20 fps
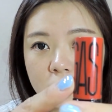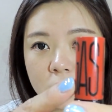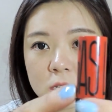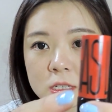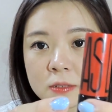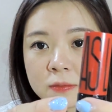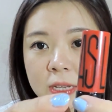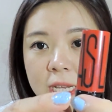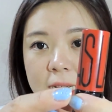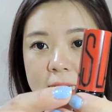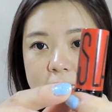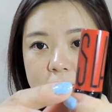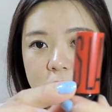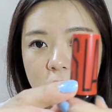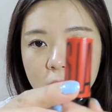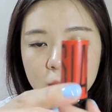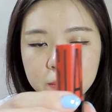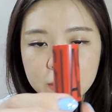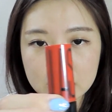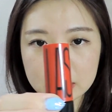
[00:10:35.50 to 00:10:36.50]
Las Vegas
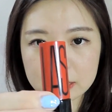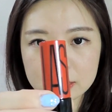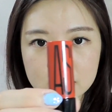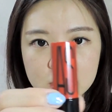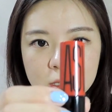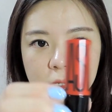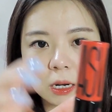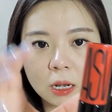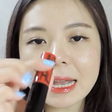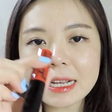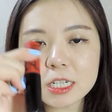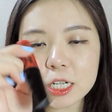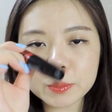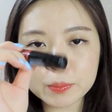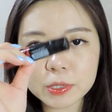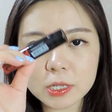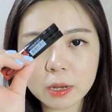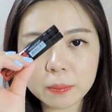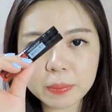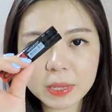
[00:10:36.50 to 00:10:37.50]
这个名字，它是
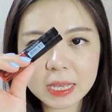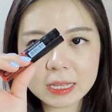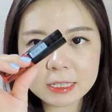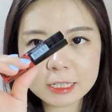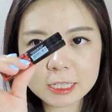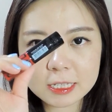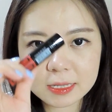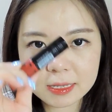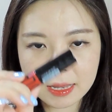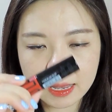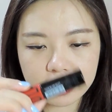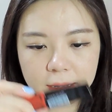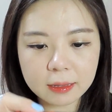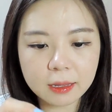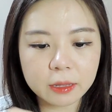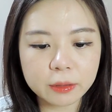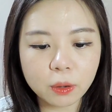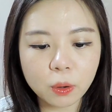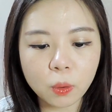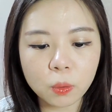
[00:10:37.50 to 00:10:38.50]
比较偏浅一
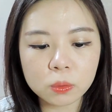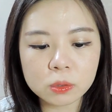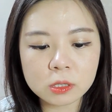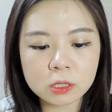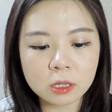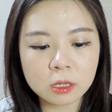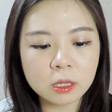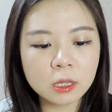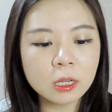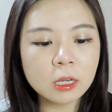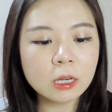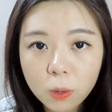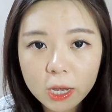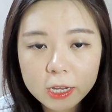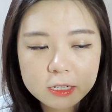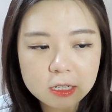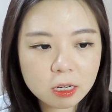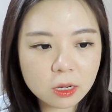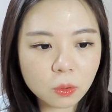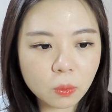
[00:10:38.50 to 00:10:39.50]
点的红色。另
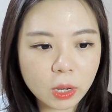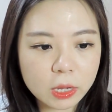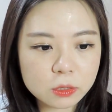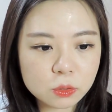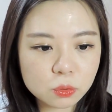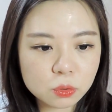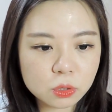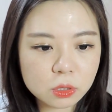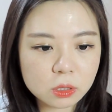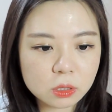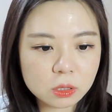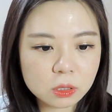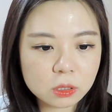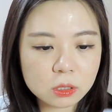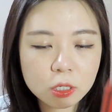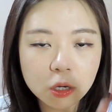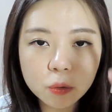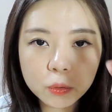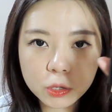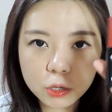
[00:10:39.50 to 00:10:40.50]
外这一款就
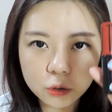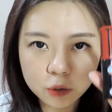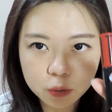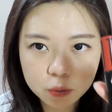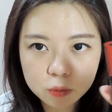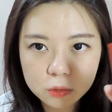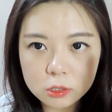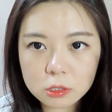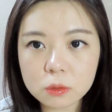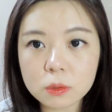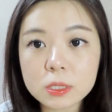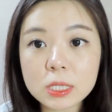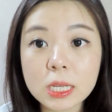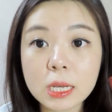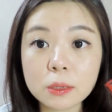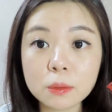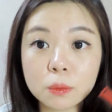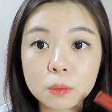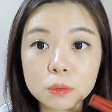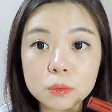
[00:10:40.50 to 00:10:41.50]
是 Tokyo，是我现
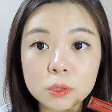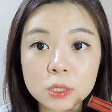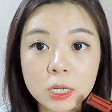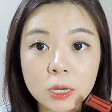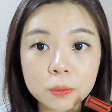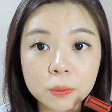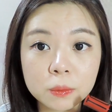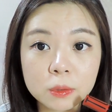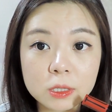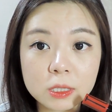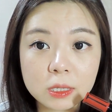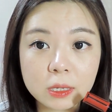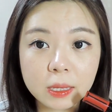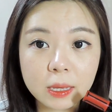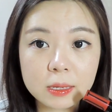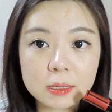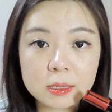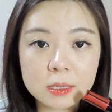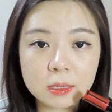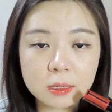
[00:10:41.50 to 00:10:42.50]
在用嘴上用的这个
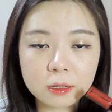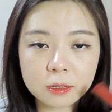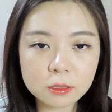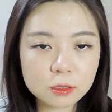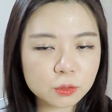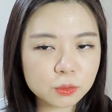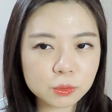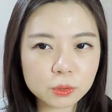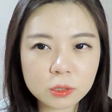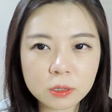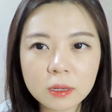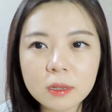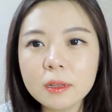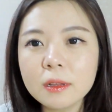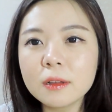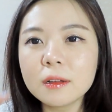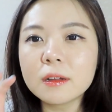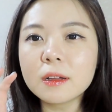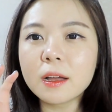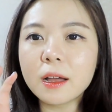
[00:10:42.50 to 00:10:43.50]
颜色，就是
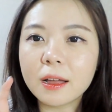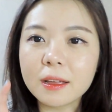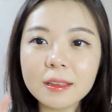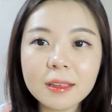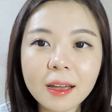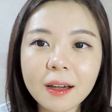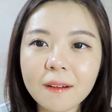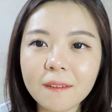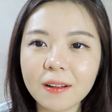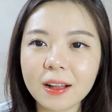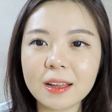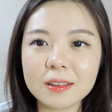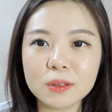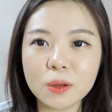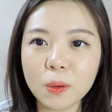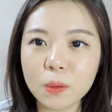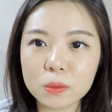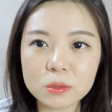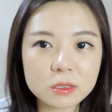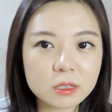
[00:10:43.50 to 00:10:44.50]
很好看的
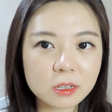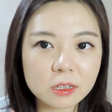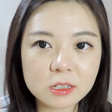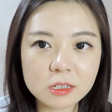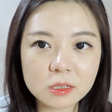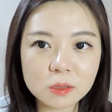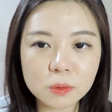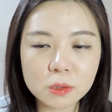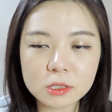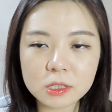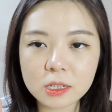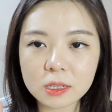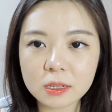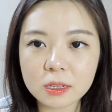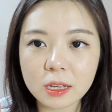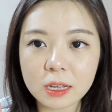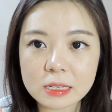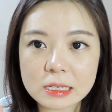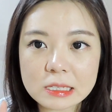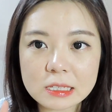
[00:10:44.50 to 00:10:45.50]
红色，是我真
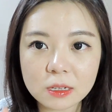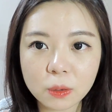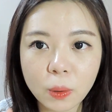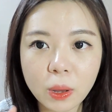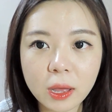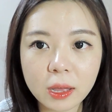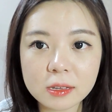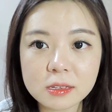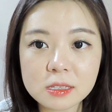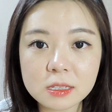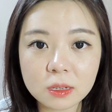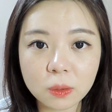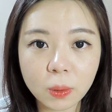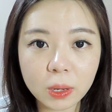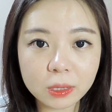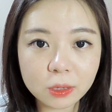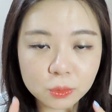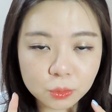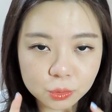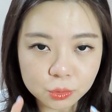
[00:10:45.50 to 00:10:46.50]
的很喜欢很喜
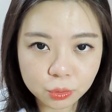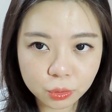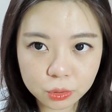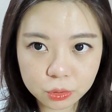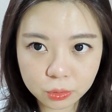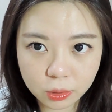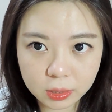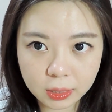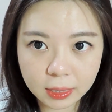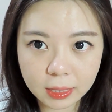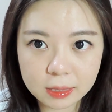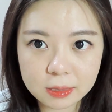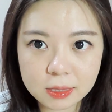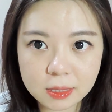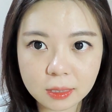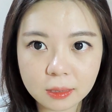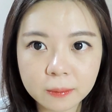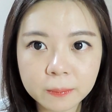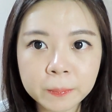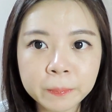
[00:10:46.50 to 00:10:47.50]
欢那种唇妆的颜
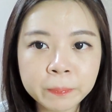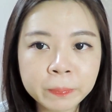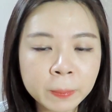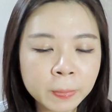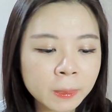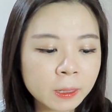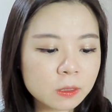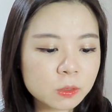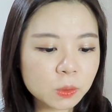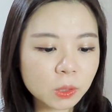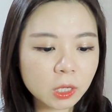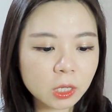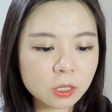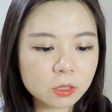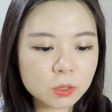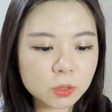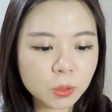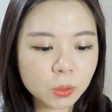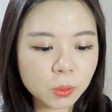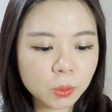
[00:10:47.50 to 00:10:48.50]
色，所
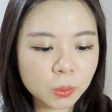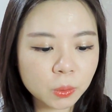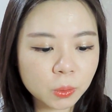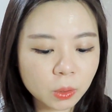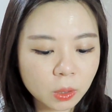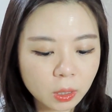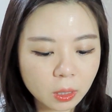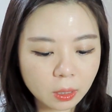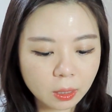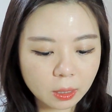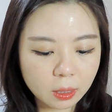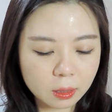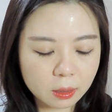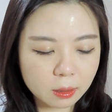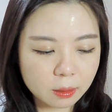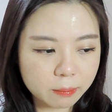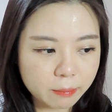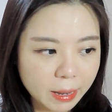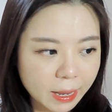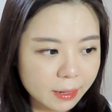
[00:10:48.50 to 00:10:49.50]
以就
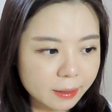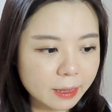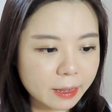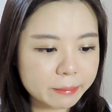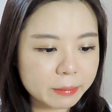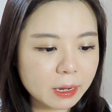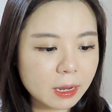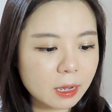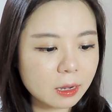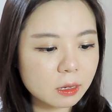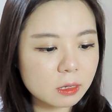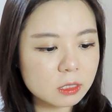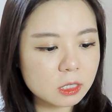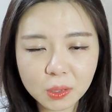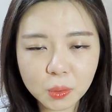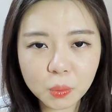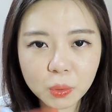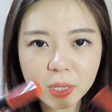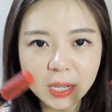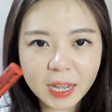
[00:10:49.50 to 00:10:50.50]
呃买了他们两个。
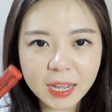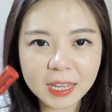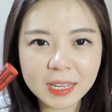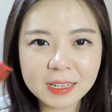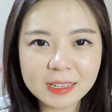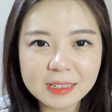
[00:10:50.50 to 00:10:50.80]
柜台